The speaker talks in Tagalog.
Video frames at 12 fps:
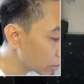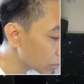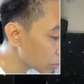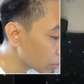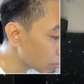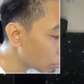
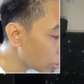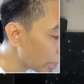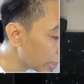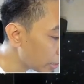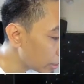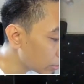So ang ball
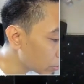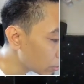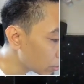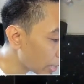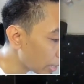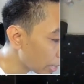head na
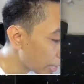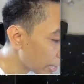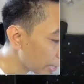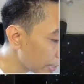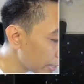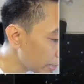to
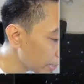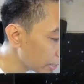ay,